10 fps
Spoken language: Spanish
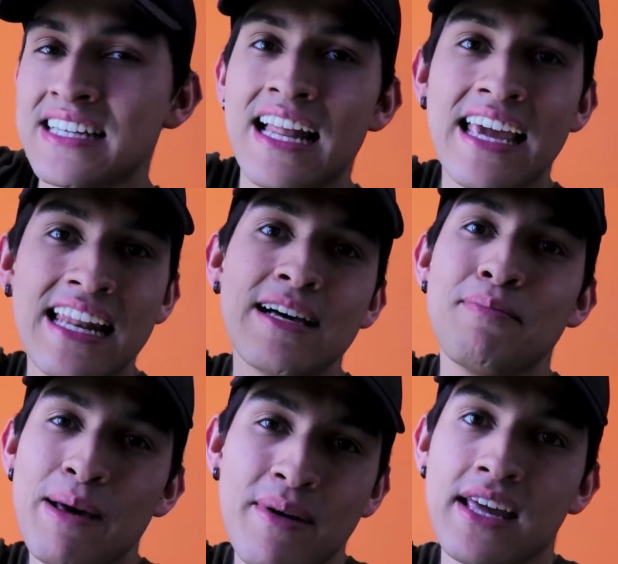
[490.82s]
están ahí
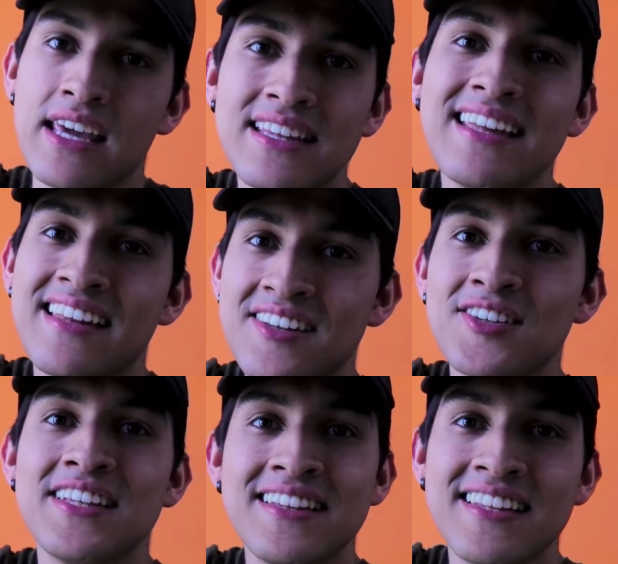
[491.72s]
la, la parejita y
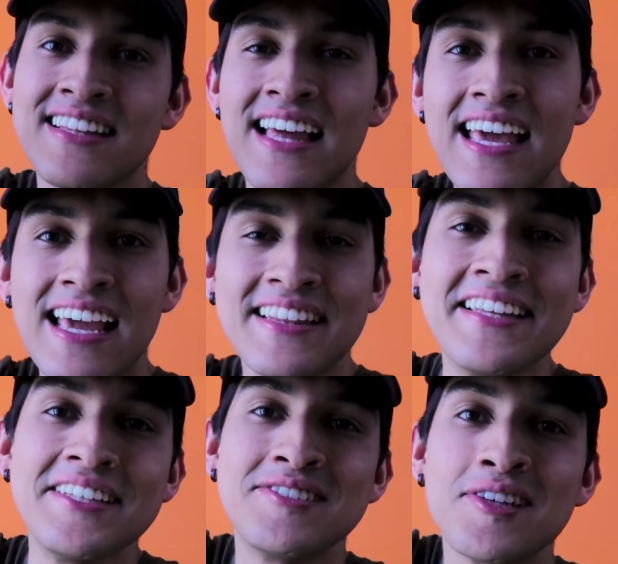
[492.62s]
teniendo tienen el
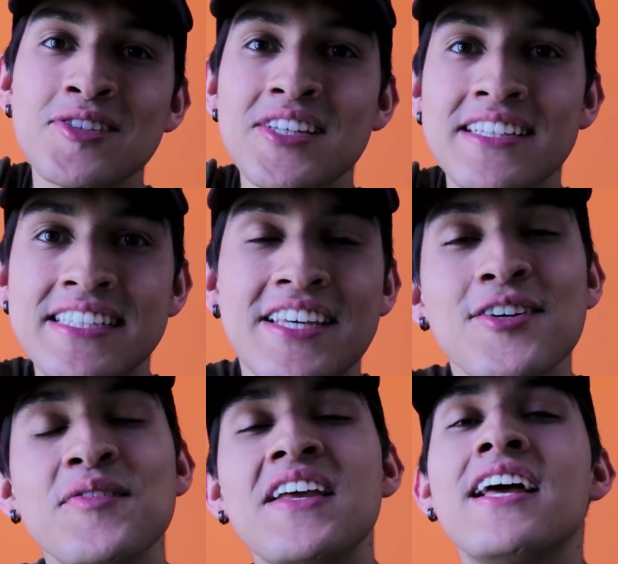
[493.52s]
delicioso sexillo.